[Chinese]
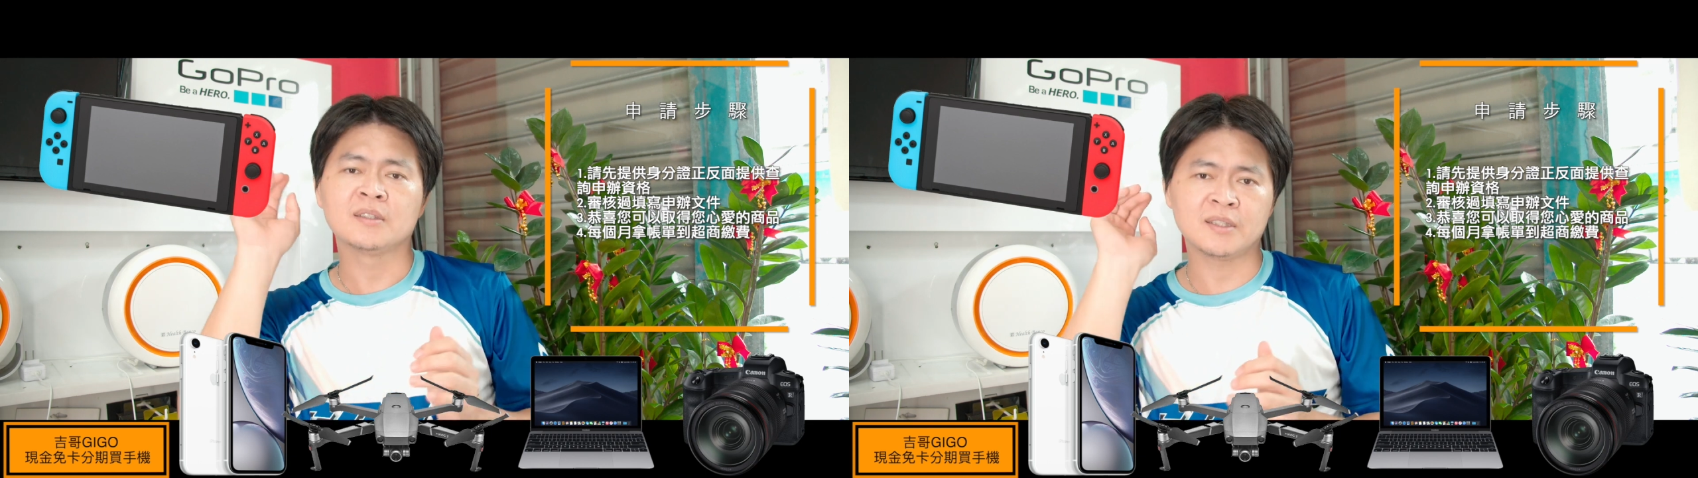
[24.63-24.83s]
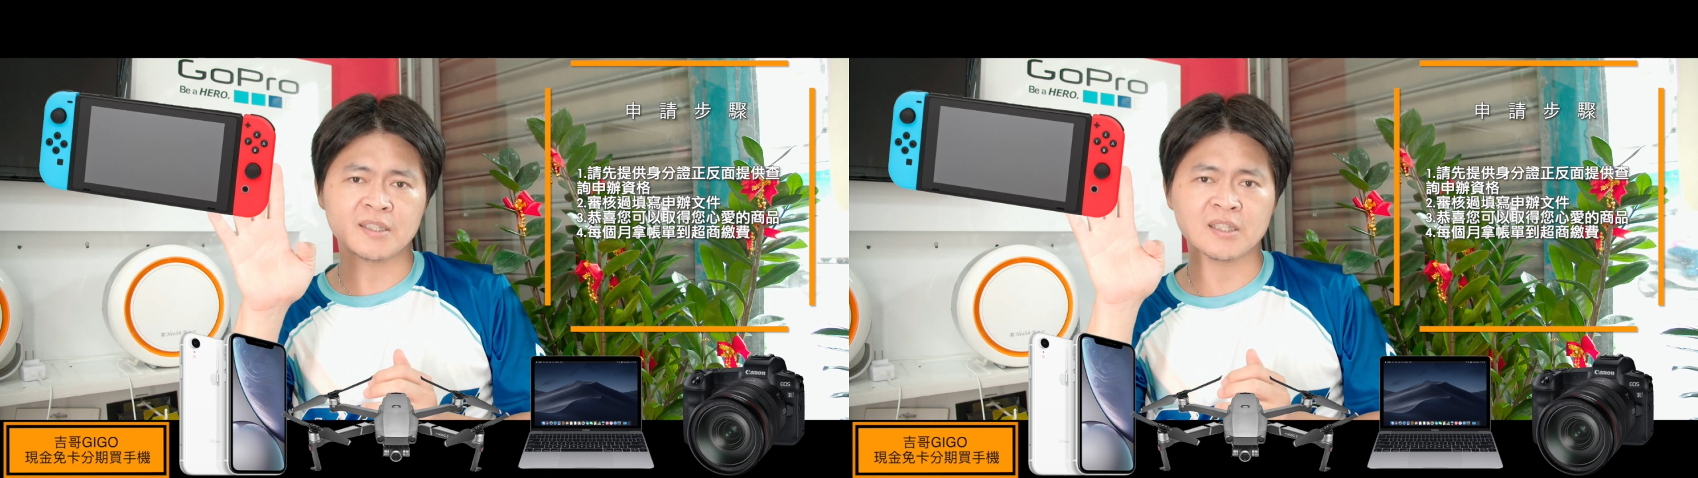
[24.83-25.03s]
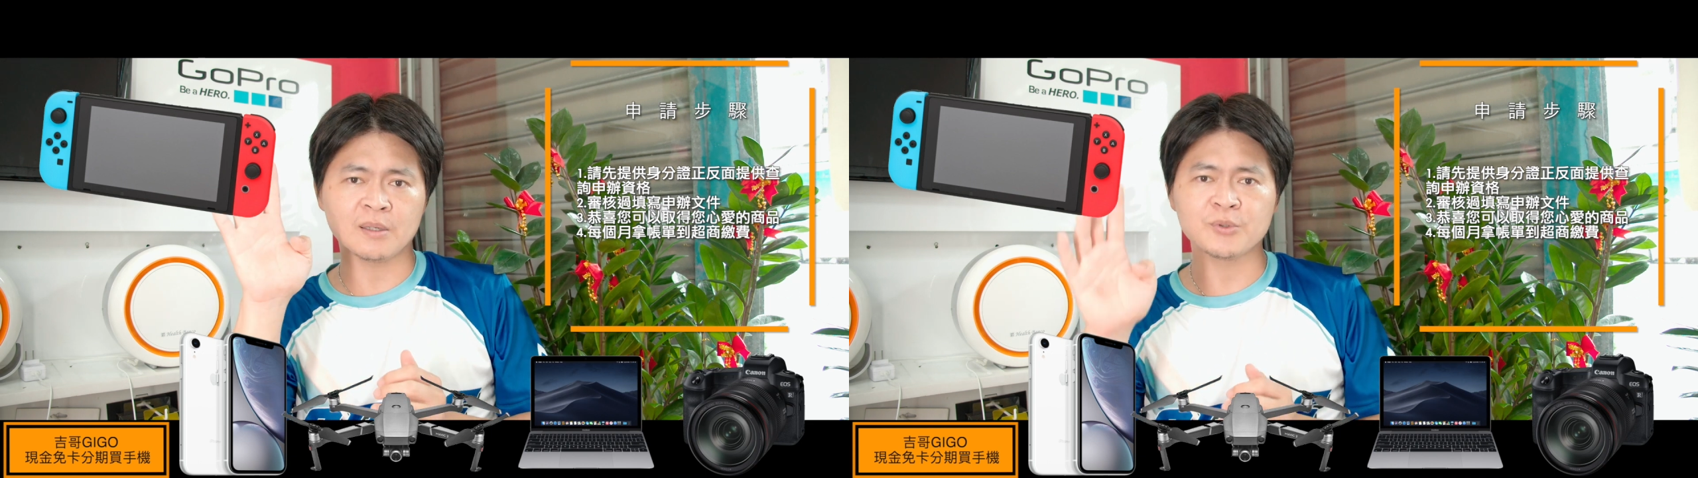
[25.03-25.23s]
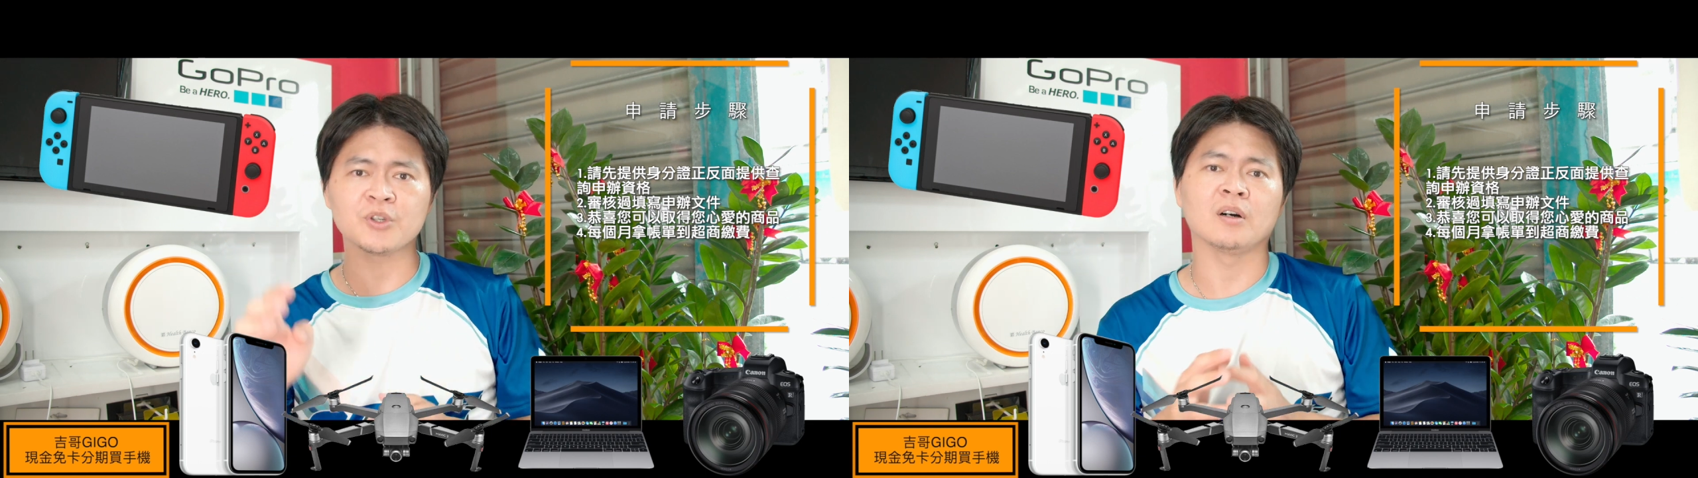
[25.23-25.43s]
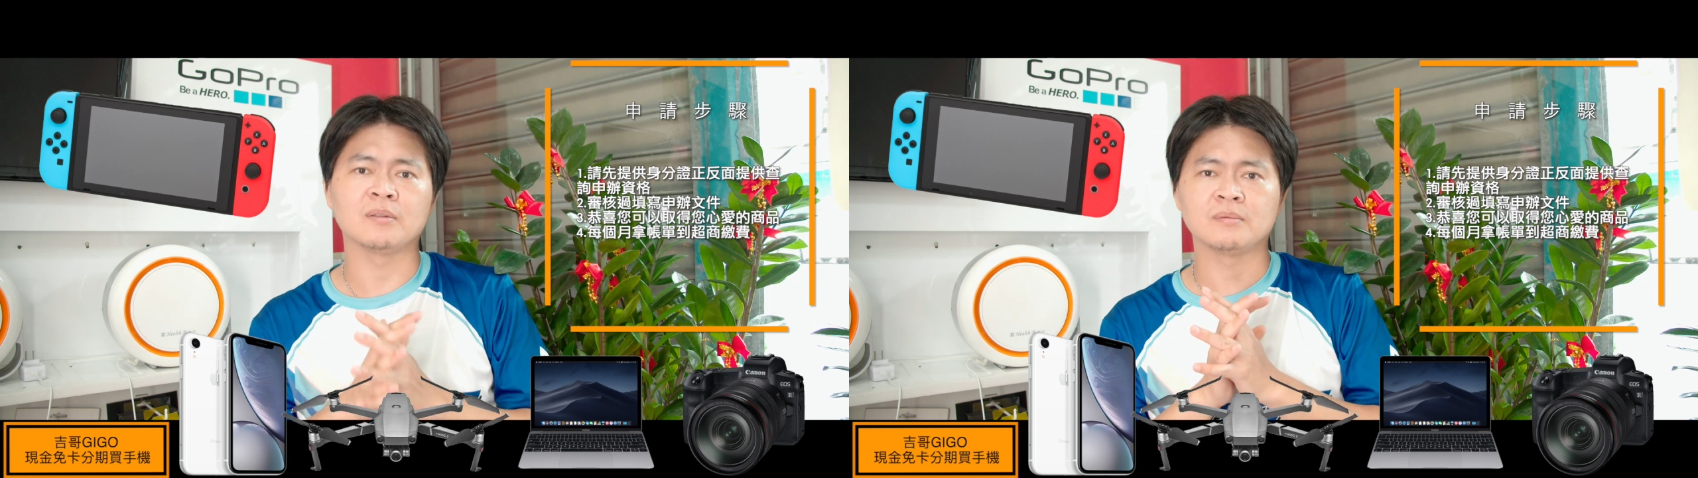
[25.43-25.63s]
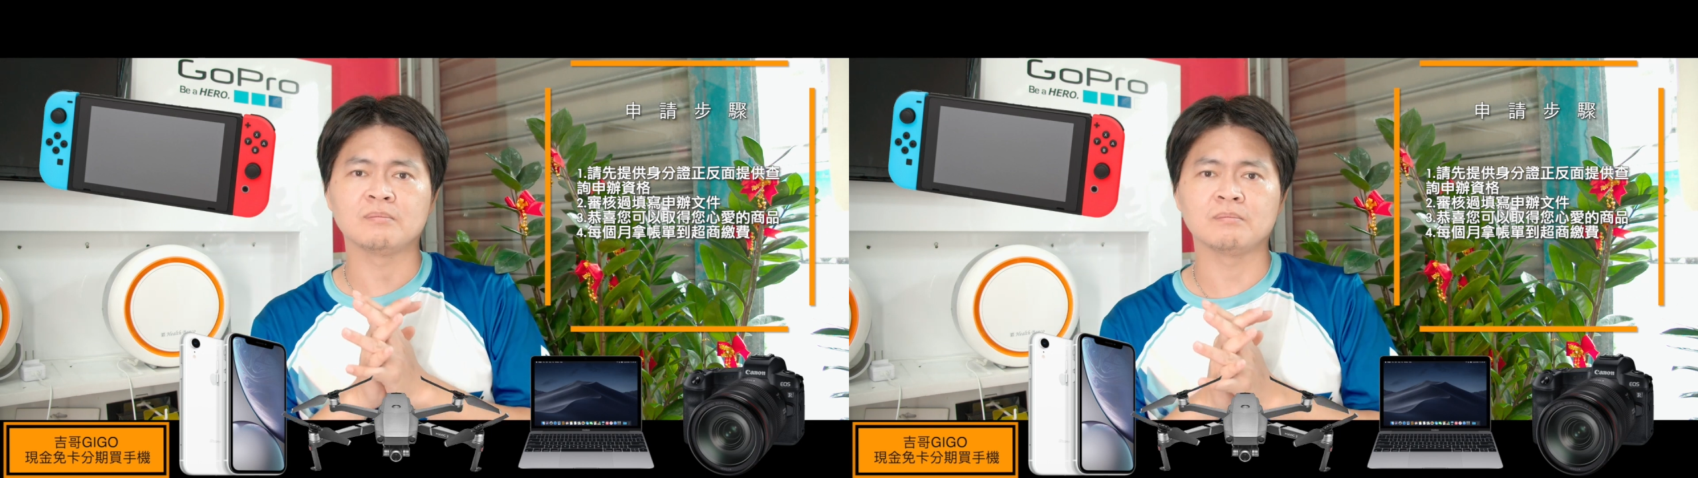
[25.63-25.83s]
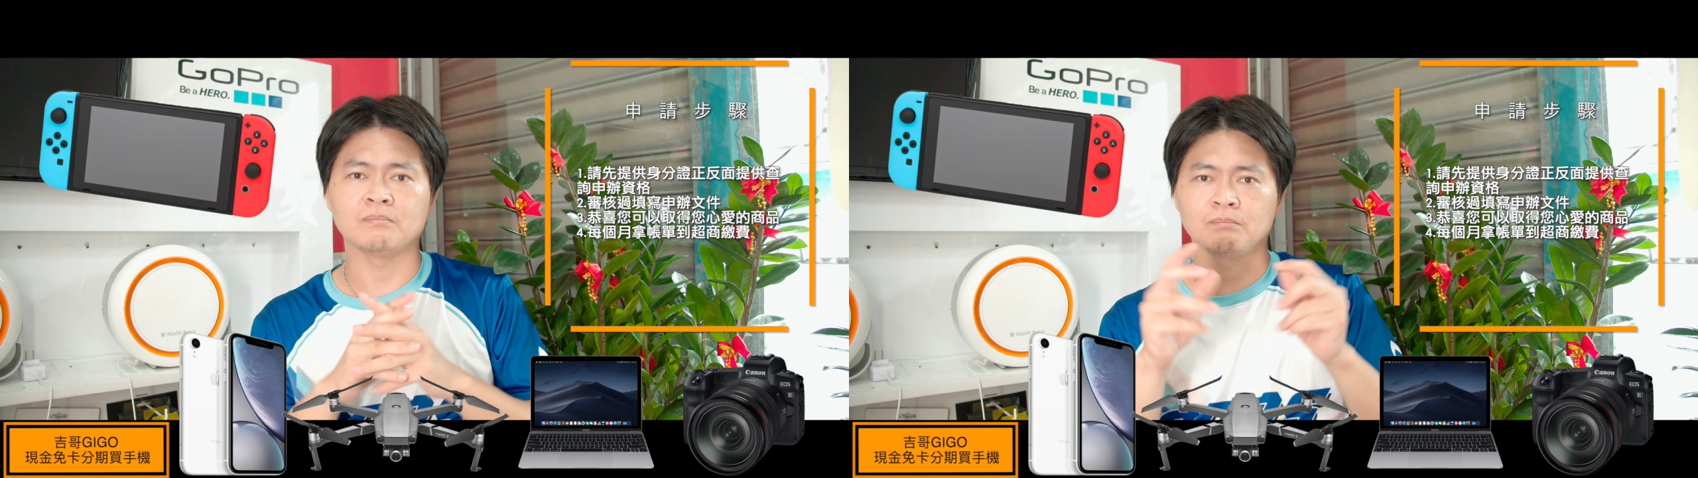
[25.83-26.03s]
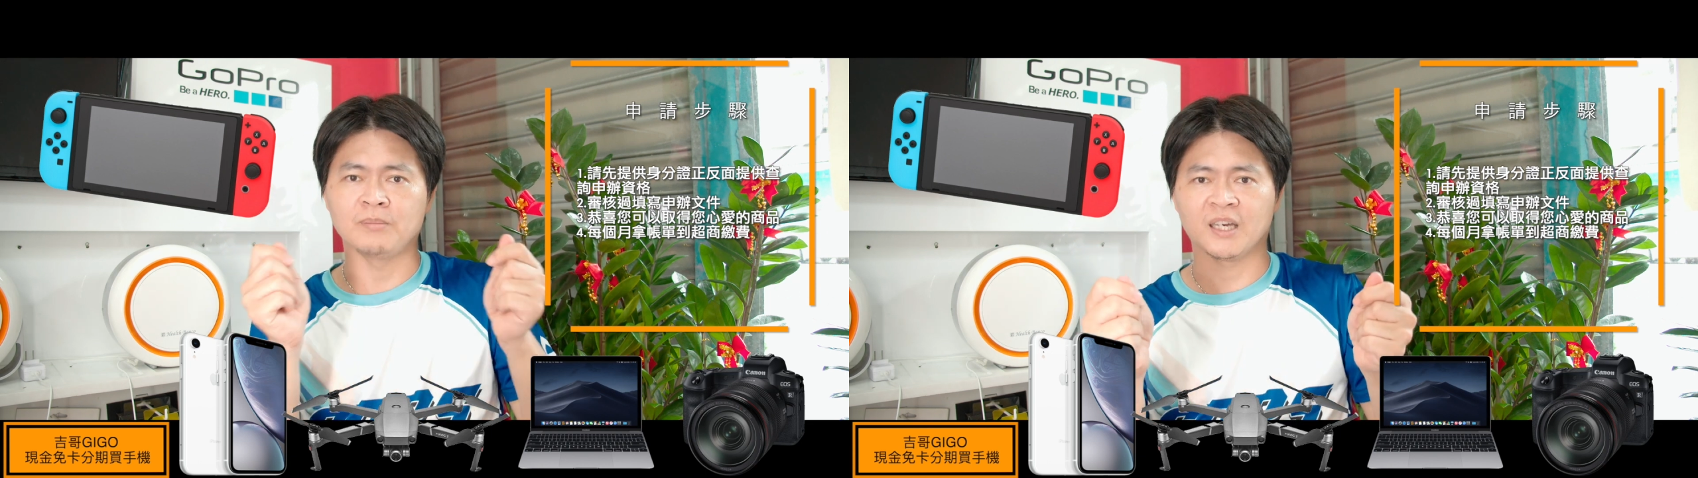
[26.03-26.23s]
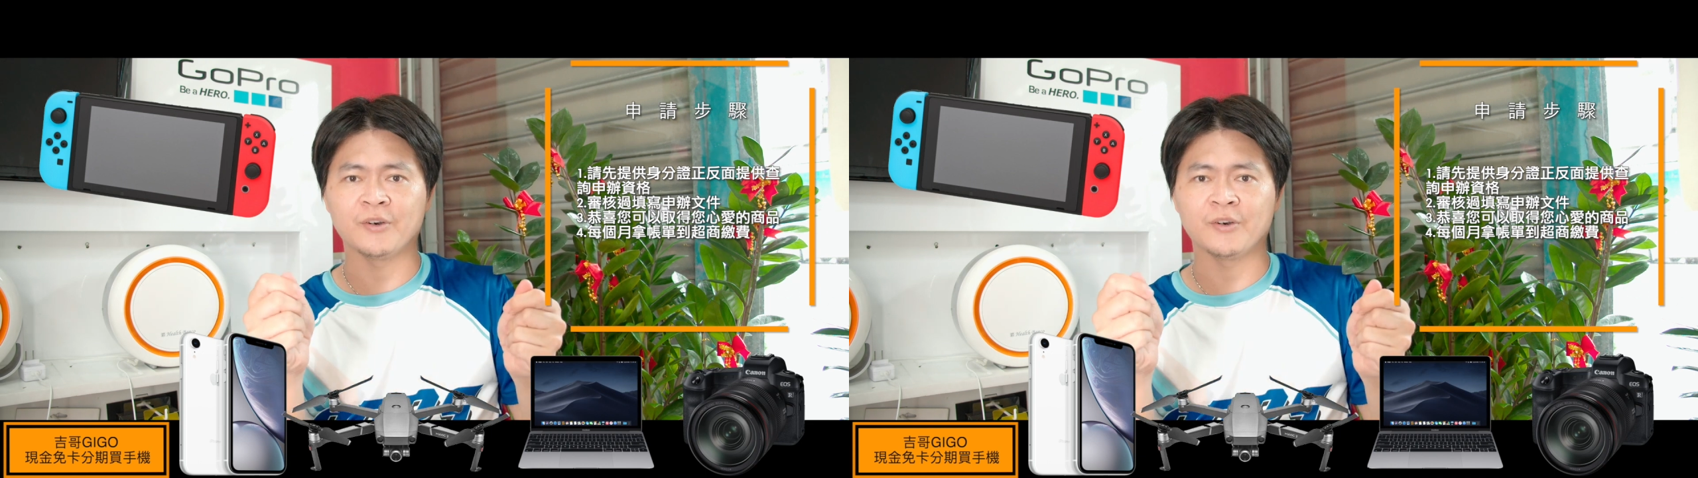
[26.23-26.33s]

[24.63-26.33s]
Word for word: 第四个步骤，每